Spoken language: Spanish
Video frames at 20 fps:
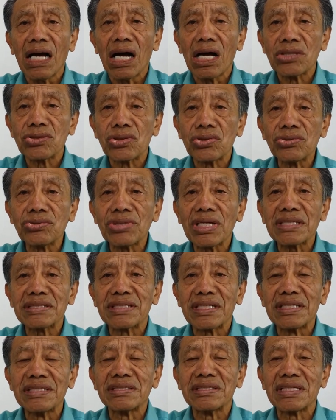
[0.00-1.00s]
a sus
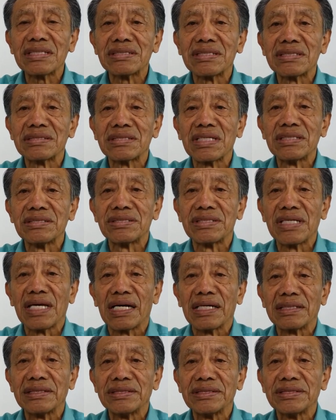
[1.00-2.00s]
aceites
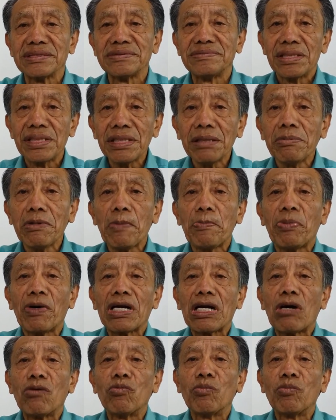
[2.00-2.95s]
esenciales. Sirve para